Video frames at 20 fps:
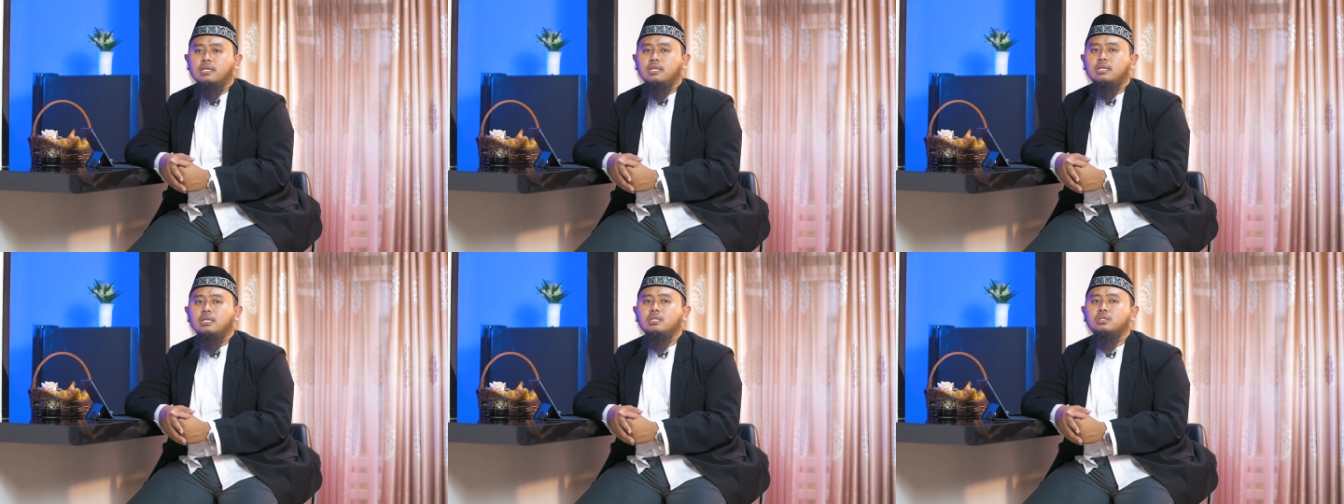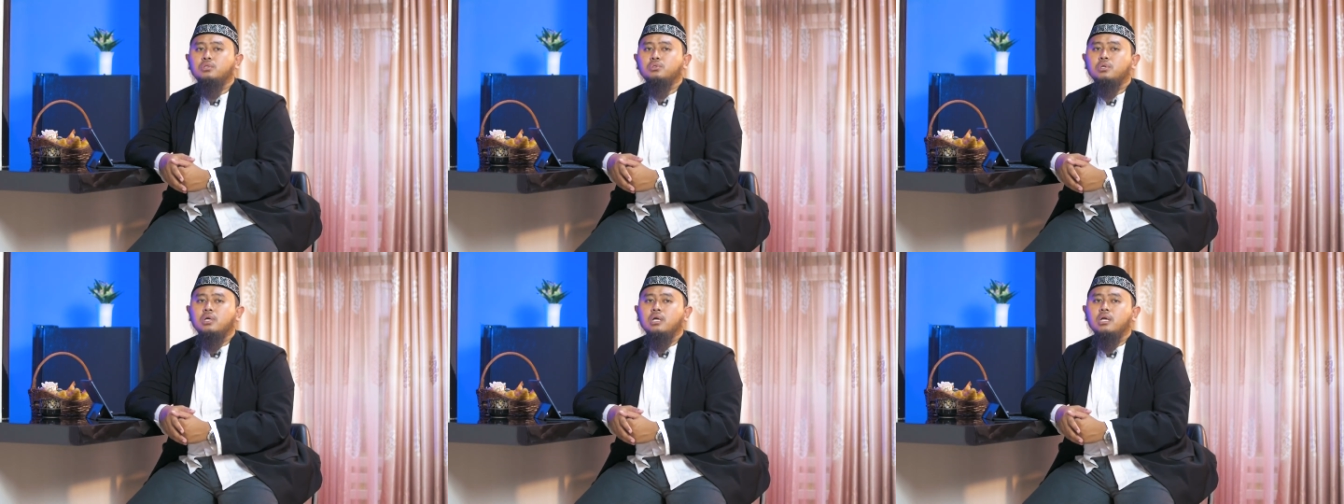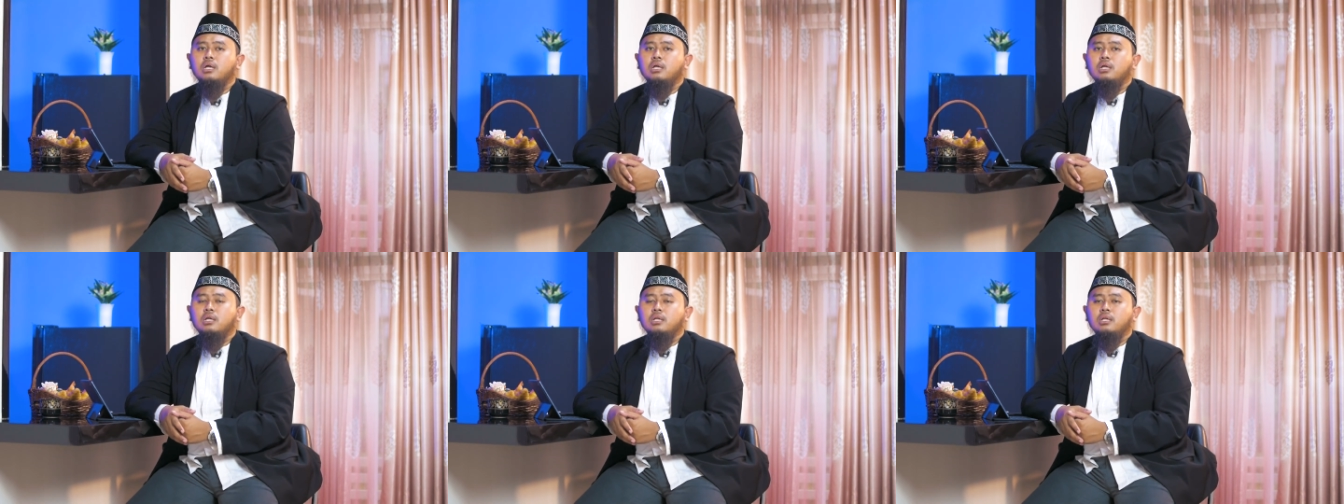Dan ini
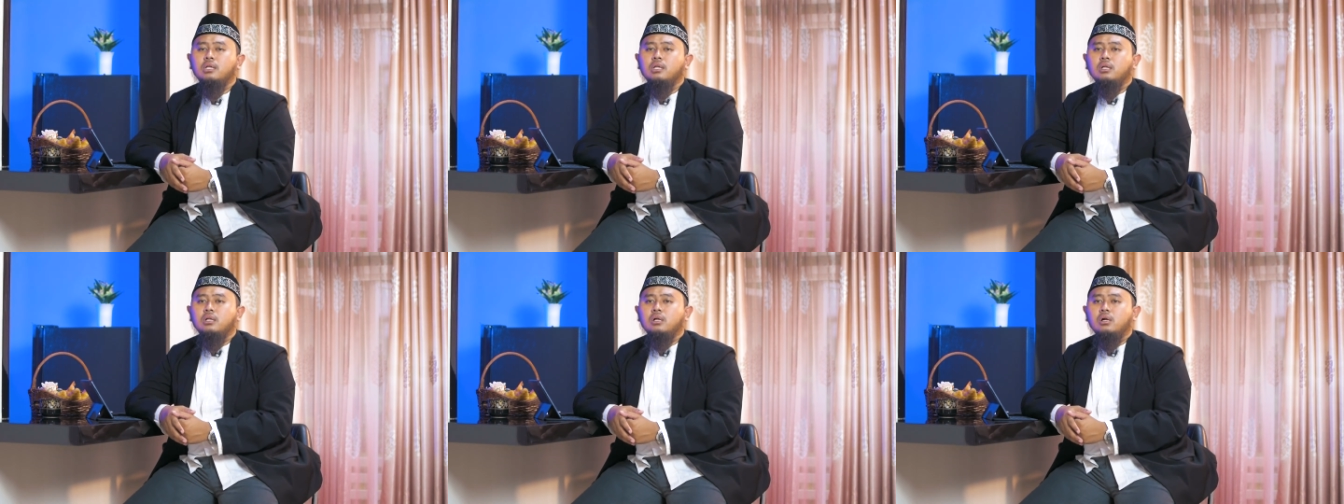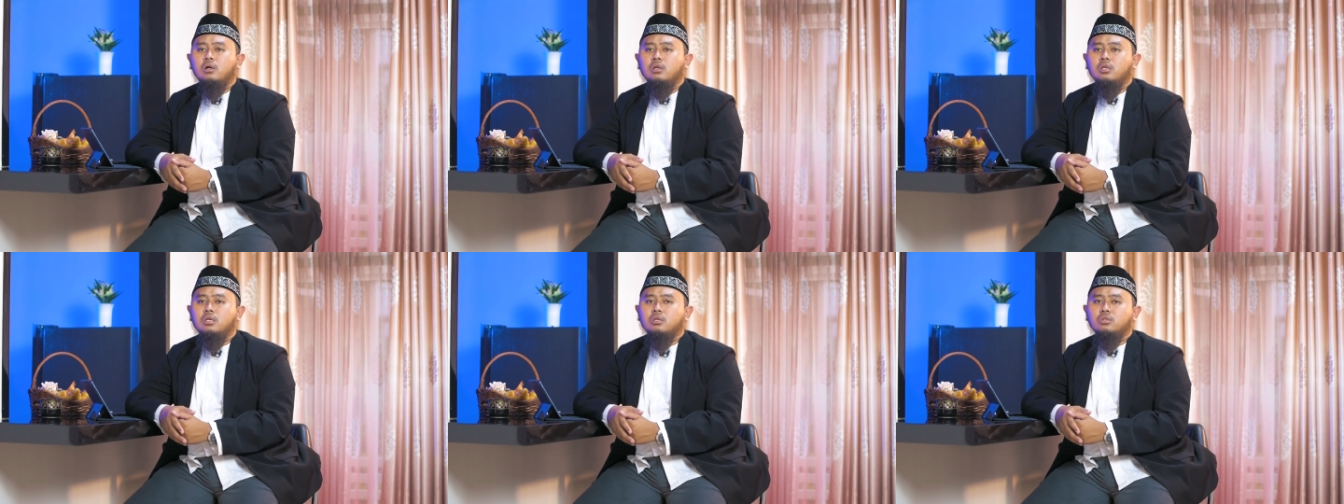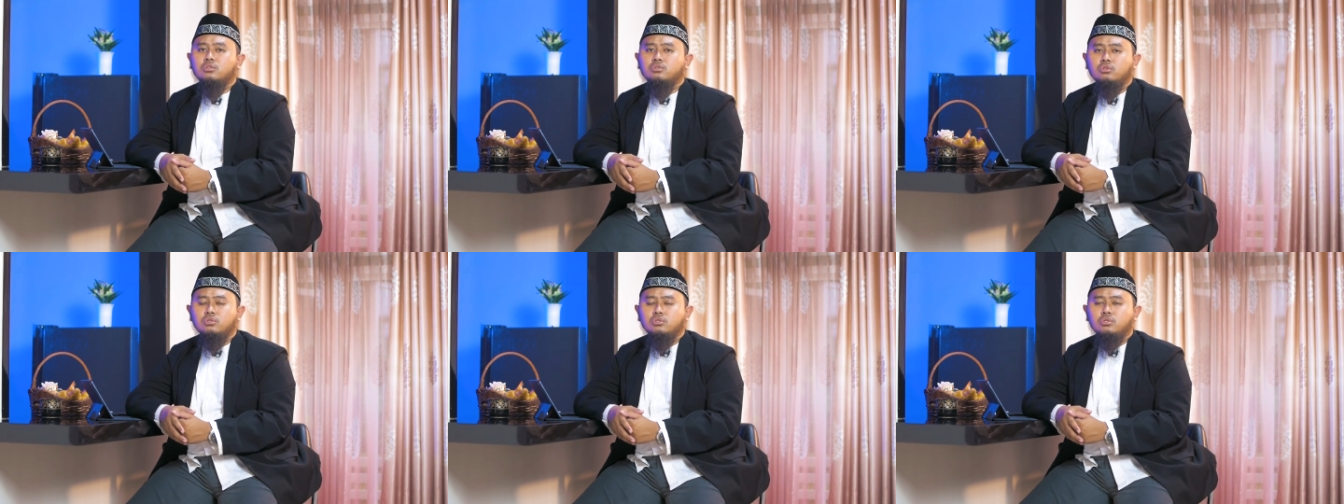juga oleh
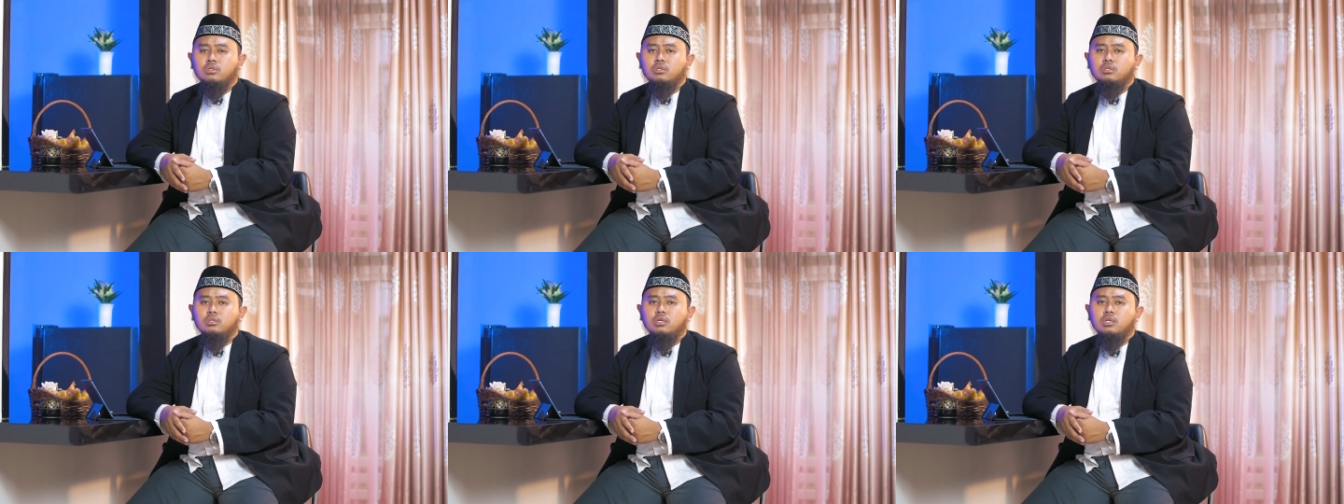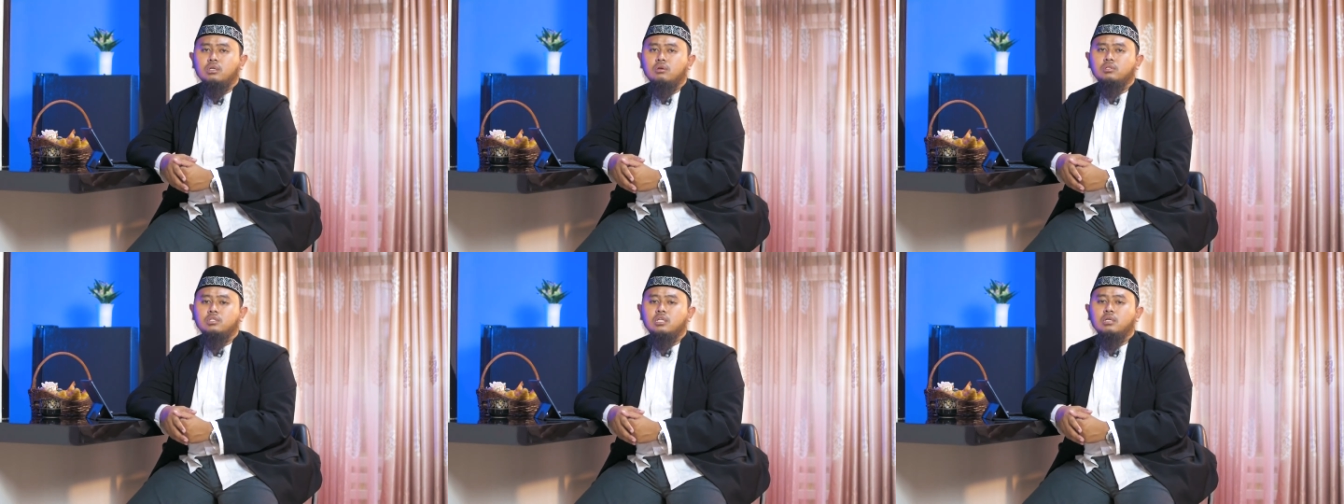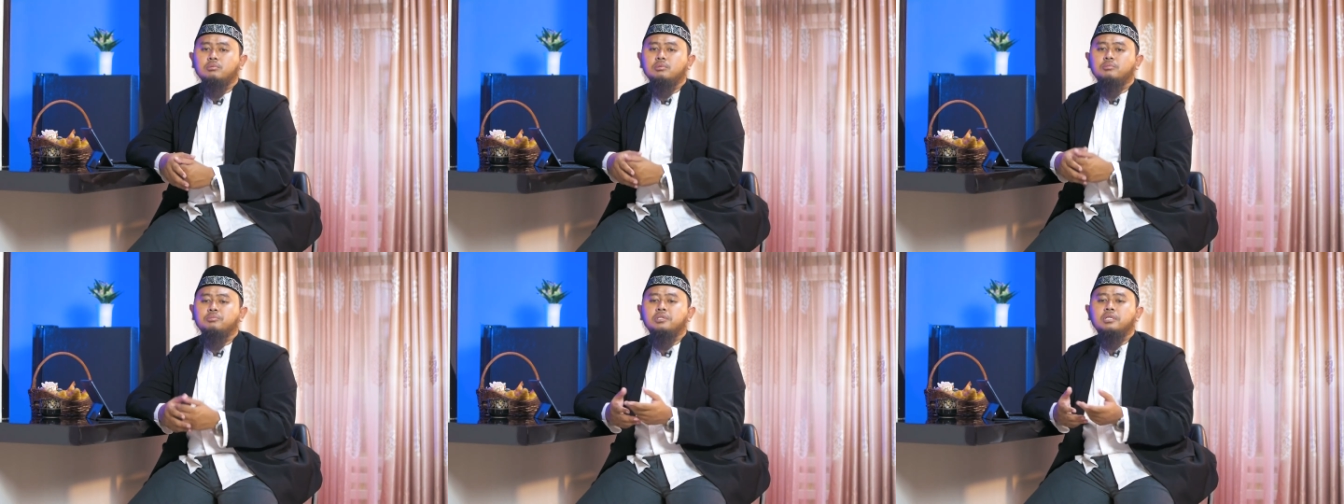Rasul Shallallahu Alaihi
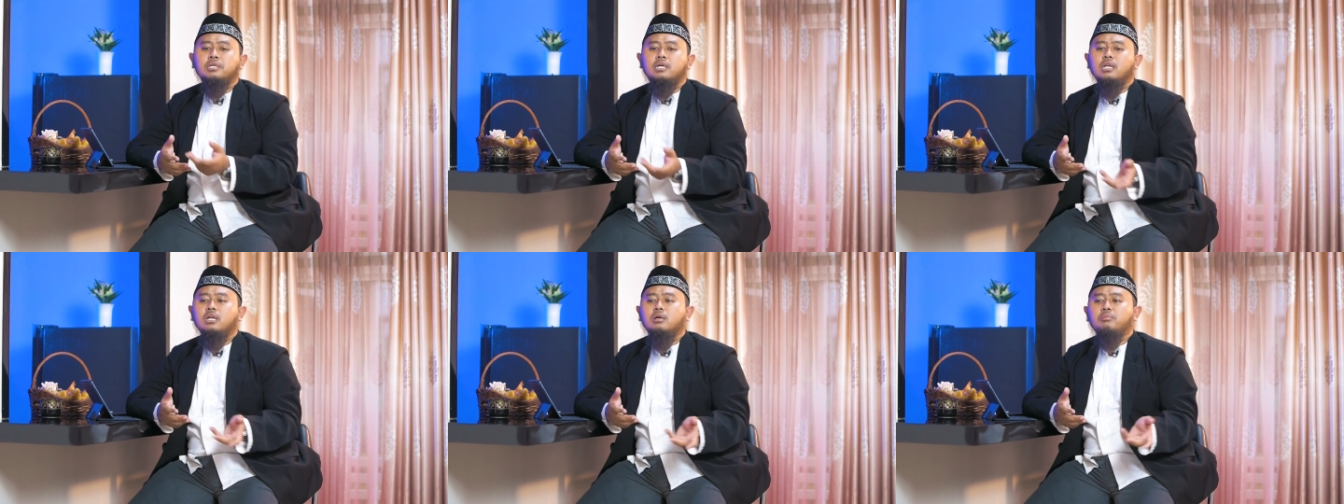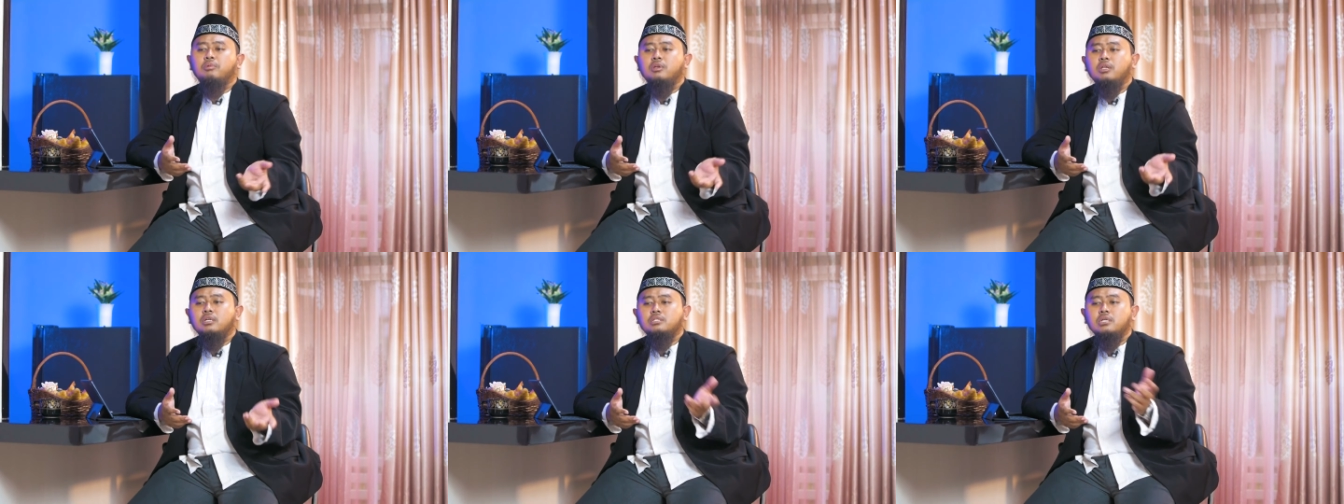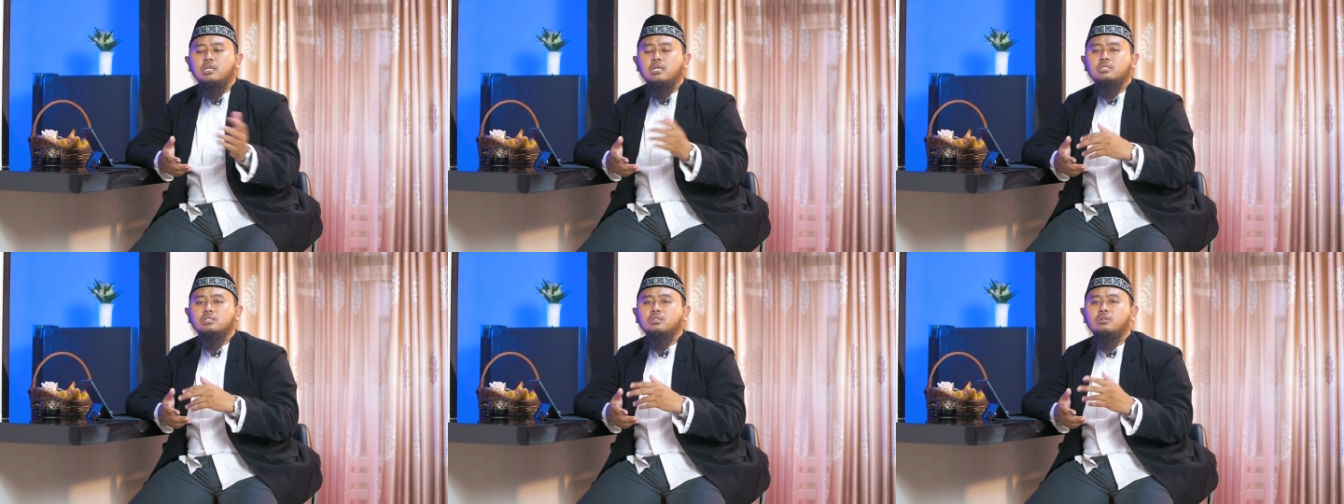Wasallam diberikan kepada
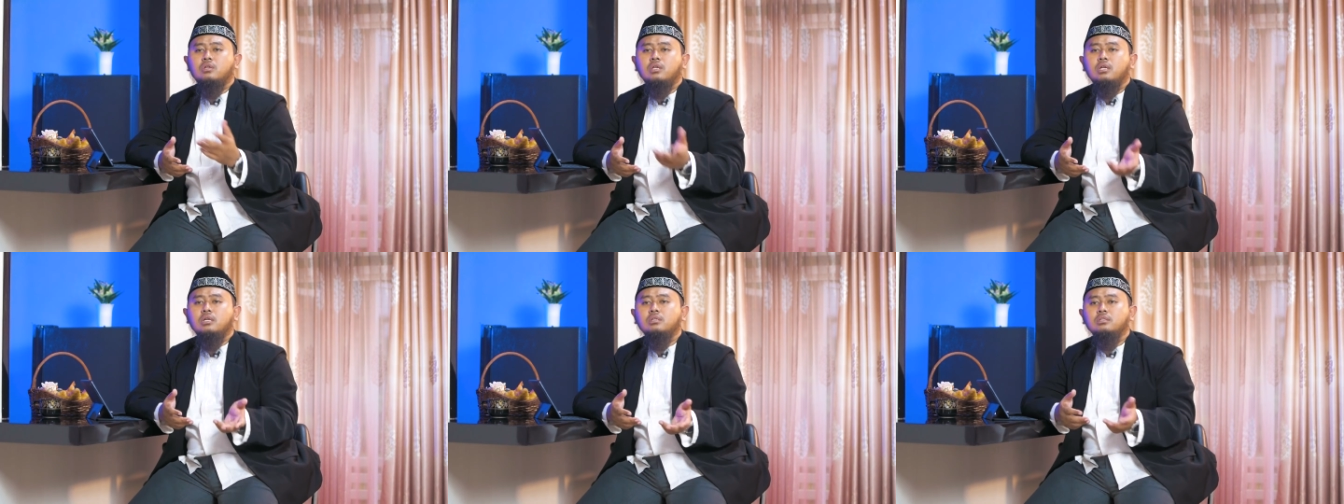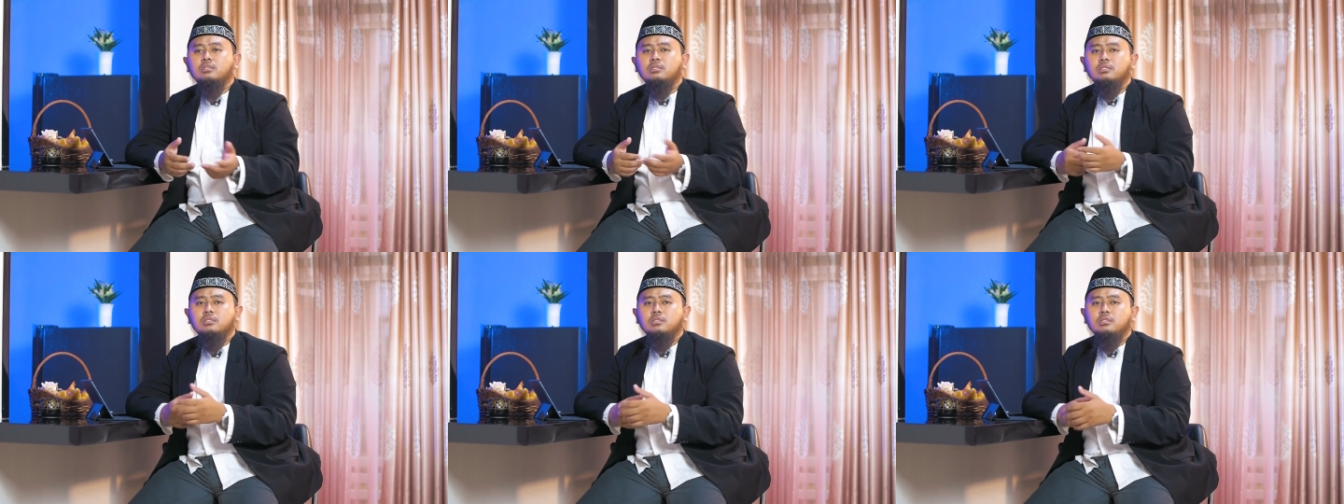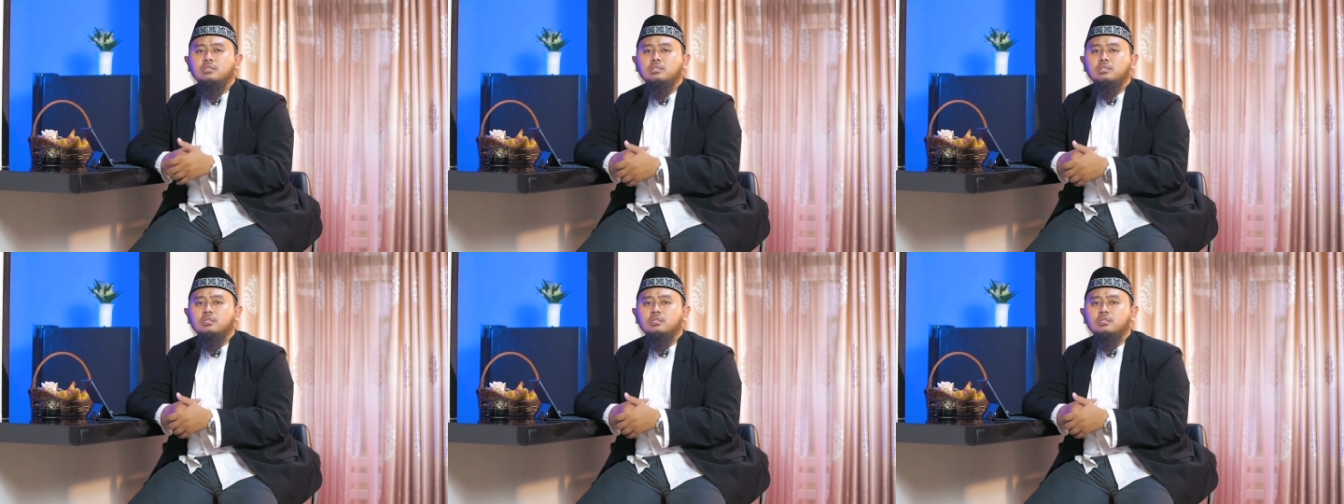salah seorang